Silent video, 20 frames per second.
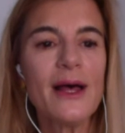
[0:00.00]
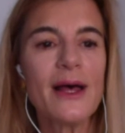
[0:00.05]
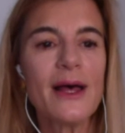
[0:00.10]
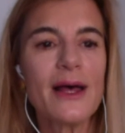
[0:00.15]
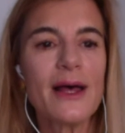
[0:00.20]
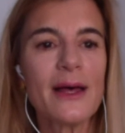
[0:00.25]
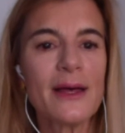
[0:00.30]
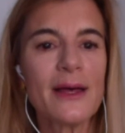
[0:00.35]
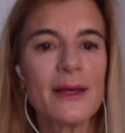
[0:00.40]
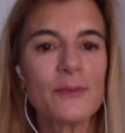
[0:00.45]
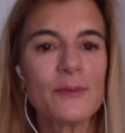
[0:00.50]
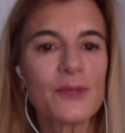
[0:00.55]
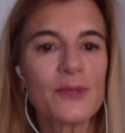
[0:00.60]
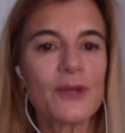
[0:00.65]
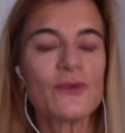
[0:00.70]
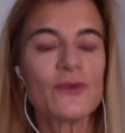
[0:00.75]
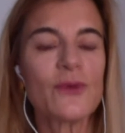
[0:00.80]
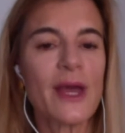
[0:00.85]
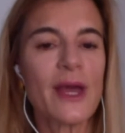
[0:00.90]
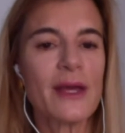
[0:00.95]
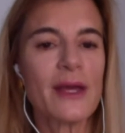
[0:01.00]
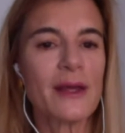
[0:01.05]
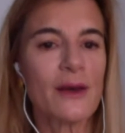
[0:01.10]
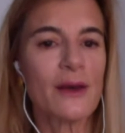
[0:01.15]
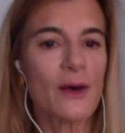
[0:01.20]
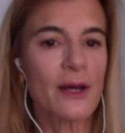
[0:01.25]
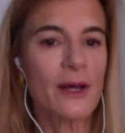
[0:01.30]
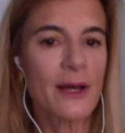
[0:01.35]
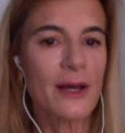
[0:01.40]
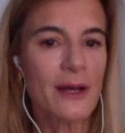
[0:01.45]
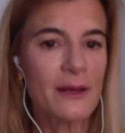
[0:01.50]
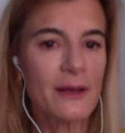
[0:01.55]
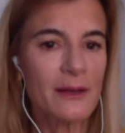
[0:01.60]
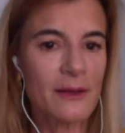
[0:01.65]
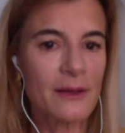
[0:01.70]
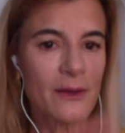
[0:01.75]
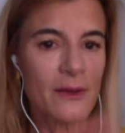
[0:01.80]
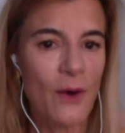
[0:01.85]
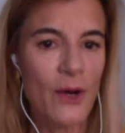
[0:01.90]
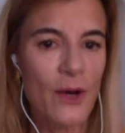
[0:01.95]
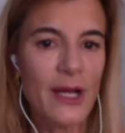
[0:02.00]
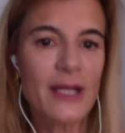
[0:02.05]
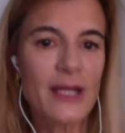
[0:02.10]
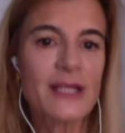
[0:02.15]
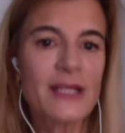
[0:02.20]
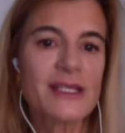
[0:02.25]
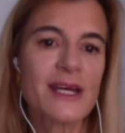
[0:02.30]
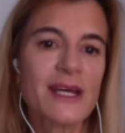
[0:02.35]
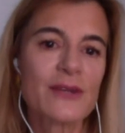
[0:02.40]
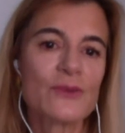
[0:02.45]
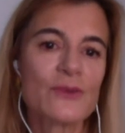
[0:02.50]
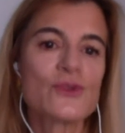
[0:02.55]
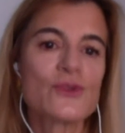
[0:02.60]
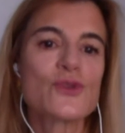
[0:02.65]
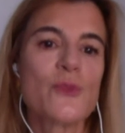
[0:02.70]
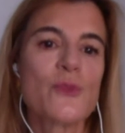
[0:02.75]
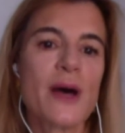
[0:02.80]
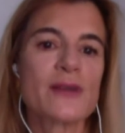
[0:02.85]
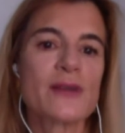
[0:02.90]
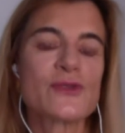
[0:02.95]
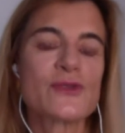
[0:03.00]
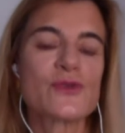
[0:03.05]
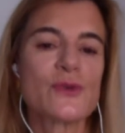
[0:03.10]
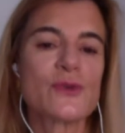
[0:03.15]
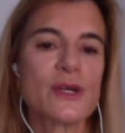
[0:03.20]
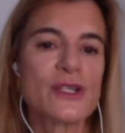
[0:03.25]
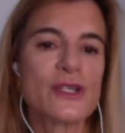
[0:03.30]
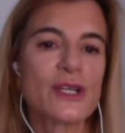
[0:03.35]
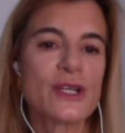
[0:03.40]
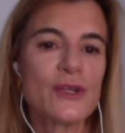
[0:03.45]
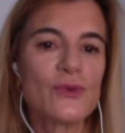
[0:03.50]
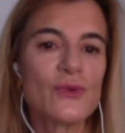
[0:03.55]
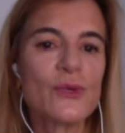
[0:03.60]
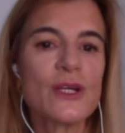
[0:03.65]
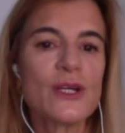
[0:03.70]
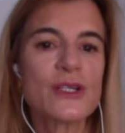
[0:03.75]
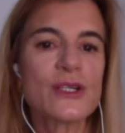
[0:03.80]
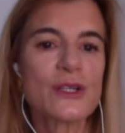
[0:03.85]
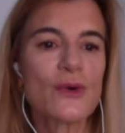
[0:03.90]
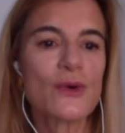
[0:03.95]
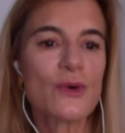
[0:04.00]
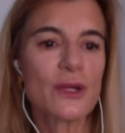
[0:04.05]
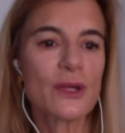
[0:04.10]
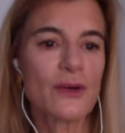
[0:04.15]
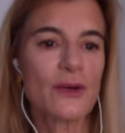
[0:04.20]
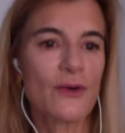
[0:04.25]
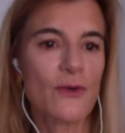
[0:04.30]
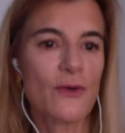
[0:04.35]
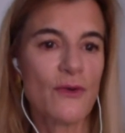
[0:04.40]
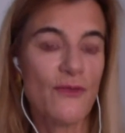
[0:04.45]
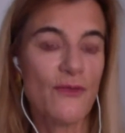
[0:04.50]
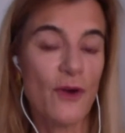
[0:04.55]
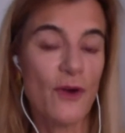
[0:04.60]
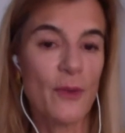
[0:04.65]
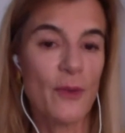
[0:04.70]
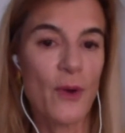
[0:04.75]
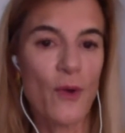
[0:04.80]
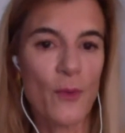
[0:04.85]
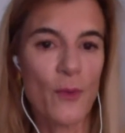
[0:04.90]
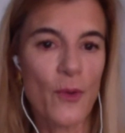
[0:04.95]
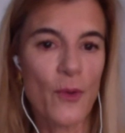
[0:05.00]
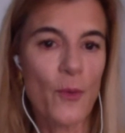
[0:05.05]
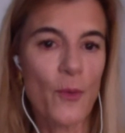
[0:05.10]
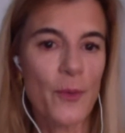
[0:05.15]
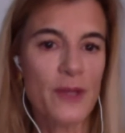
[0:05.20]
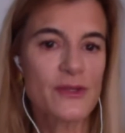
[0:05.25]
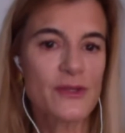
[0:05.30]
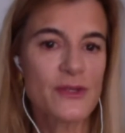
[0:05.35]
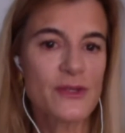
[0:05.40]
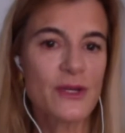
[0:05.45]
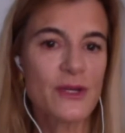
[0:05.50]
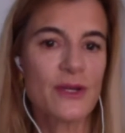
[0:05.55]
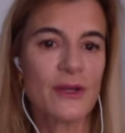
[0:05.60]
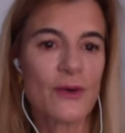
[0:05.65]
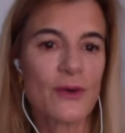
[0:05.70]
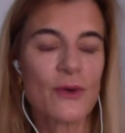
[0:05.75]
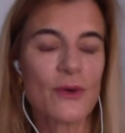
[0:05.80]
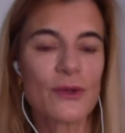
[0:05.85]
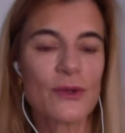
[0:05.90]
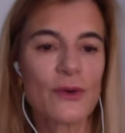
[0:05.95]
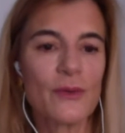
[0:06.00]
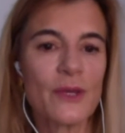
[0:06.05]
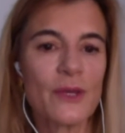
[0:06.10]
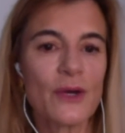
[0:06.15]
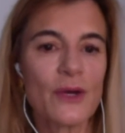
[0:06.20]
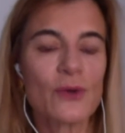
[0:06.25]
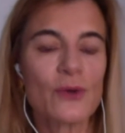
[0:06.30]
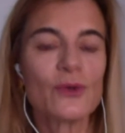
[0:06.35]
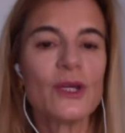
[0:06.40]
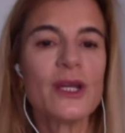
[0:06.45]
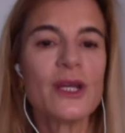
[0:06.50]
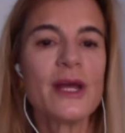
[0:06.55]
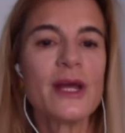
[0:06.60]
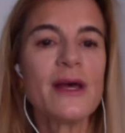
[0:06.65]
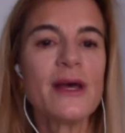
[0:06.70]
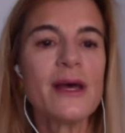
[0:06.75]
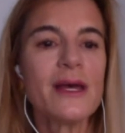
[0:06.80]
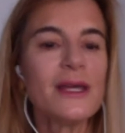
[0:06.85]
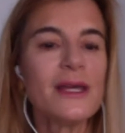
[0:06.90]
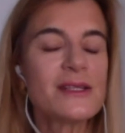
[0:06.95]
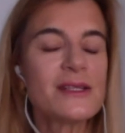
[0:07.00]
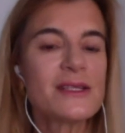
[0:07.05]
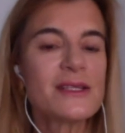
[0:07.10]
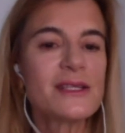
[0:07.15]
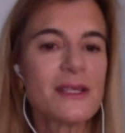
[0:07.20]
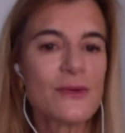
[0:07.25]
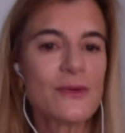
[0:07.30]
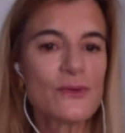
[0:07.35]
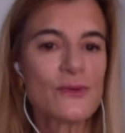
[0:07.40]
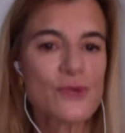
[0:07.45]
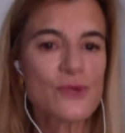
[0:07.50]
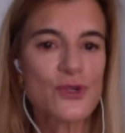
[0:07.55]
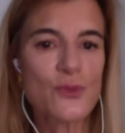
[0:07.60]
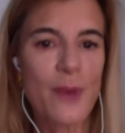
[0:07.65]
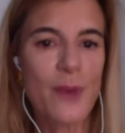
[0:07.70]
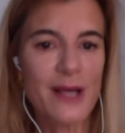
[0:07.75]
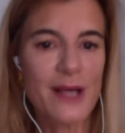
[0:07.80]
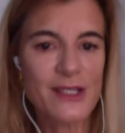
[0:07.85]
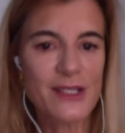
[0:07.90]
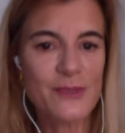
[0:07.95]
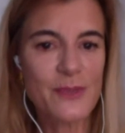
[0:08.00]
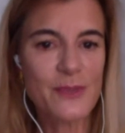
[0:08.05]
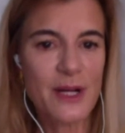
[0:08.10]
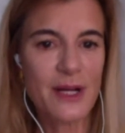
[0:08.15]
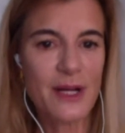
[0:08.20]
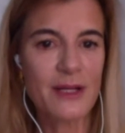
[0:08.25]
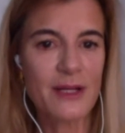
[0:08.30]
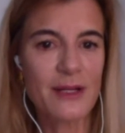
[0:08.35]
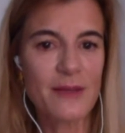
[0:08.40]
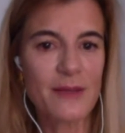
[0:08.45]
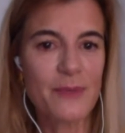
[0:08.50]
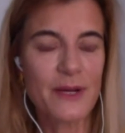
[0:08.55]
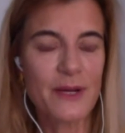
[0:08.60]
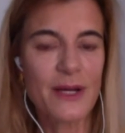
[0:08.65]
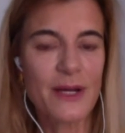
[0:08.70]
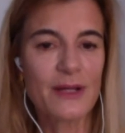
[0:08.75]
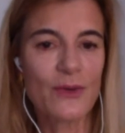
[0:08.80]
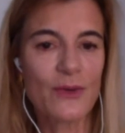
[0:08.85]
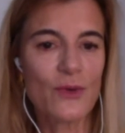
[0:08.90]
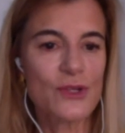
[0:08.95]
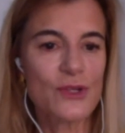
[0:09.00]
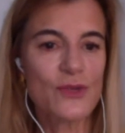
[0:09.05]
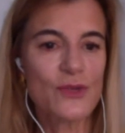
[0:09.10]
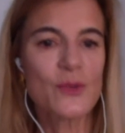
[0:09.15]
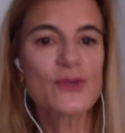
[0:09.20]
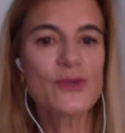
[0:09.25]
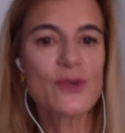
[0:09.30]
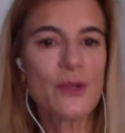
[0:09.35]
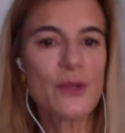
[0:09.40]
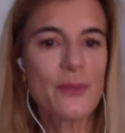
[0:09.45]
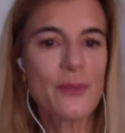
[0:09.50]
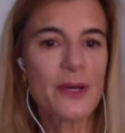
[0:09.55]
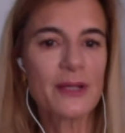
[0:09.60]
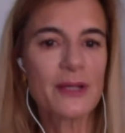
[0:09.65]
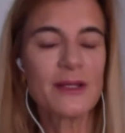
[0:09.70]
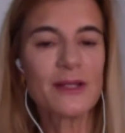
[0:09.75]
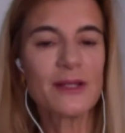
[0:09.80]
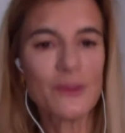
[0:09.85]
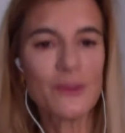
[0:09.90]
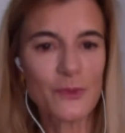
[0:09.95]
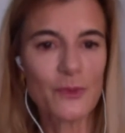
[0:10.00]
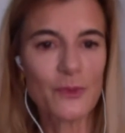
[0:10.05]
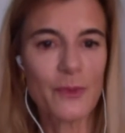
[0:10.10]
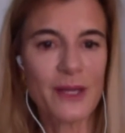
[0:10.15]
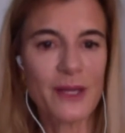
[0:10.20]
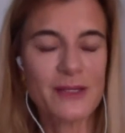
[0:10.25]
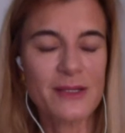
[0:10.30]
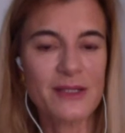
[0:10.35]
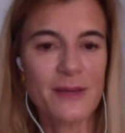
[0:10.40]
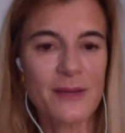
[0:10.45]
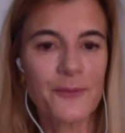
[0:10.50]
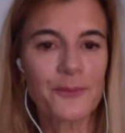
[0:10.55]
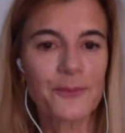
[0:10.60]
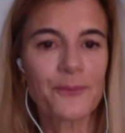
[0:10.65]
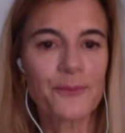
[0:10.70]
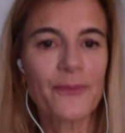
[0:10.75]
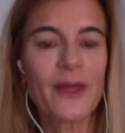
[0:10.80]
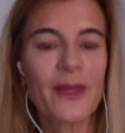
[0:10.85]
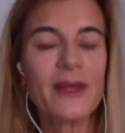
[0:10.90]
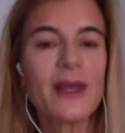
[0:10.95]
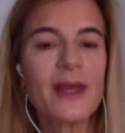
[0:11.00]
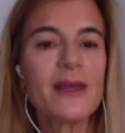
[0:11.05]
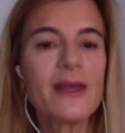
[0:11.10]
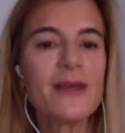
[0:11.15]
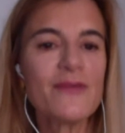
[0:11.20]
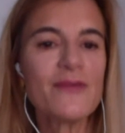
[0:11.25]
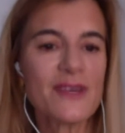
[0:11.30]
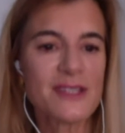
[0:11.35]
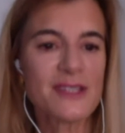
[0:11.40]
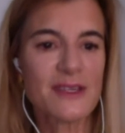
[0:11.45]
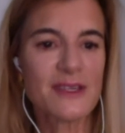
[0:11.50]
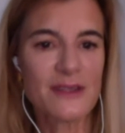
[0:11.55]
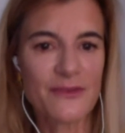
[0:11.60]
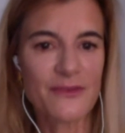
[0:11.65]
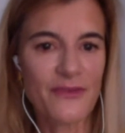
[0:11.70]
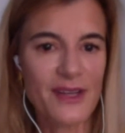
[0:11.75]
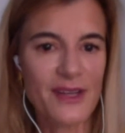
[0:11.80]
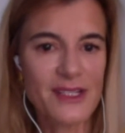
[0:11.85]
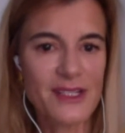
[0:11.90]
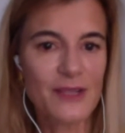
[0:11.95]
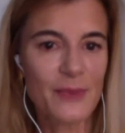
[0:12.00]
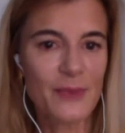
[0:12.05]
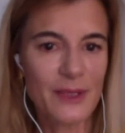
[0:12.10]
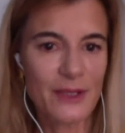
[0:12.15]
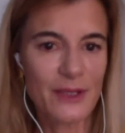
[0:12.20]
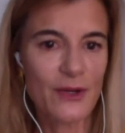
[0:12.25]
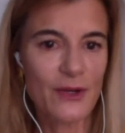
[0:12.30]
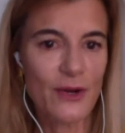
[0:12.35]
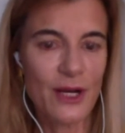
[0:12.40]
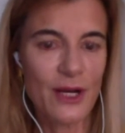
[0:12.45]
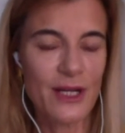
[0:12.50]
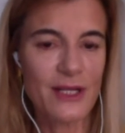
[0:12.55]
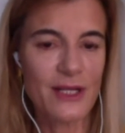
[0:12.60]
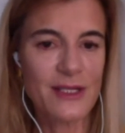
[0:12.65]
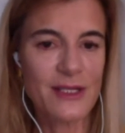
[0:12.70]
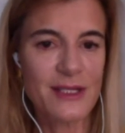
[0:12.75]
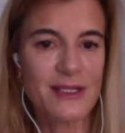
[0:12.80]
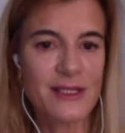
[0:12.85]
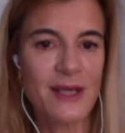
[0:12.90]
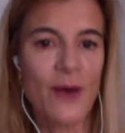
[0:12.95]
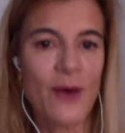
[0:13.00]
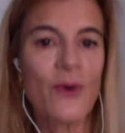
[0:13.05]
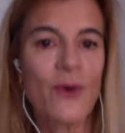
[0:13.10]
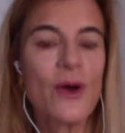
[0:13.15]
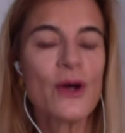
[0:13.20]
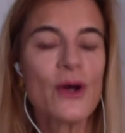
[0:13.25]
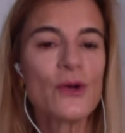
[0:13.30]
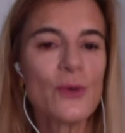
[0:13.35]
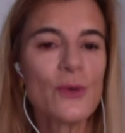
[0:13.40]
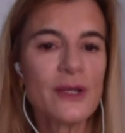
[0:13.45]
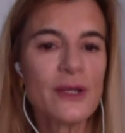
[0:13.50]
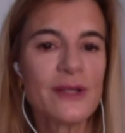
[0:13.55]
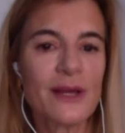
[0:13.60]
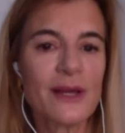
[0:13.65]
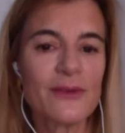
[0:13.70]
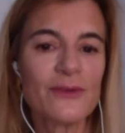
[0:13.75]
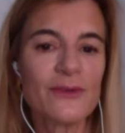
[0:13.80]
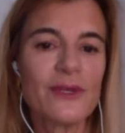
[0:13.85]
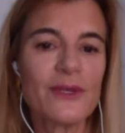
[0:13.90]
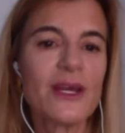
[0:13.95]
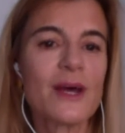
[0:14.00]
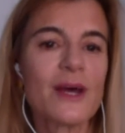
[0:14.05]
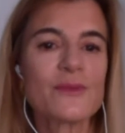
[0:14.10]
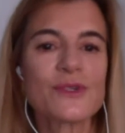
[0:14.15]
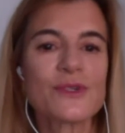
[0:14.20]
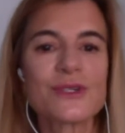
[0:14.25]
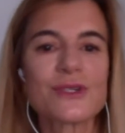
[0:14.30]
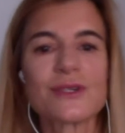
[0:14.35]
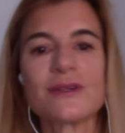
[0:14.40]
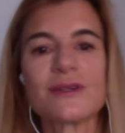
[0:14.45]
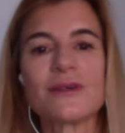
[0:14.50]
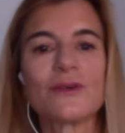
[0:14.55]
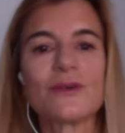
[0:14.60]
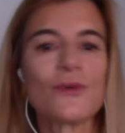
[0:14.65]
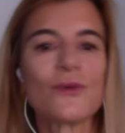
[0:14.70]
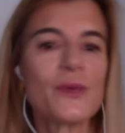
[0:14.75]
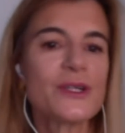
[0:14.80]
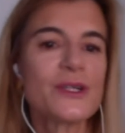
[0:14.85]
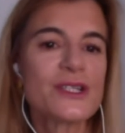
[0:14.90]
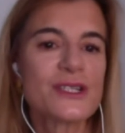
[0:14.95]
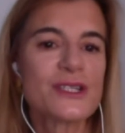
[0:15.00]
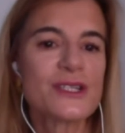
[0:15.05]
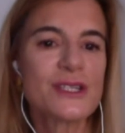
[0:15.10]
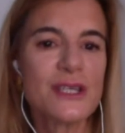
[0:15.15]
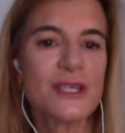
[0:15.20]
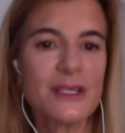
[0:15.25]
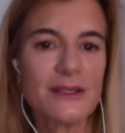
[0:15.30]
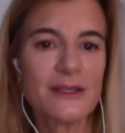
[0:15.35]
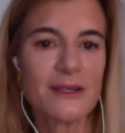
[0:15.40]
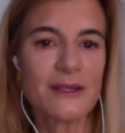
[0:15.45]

Ah, portanto, é uh, organizar no espaço as categorias de acordo com a forma como eu penso e de acordo com a minha rotina e decidir uhum. um espaço para cada, para cada coisa, uma zona para cada tipo de peça. E aí vai ser fácil manter a organização. No entanto, digamos que no mês seguinte a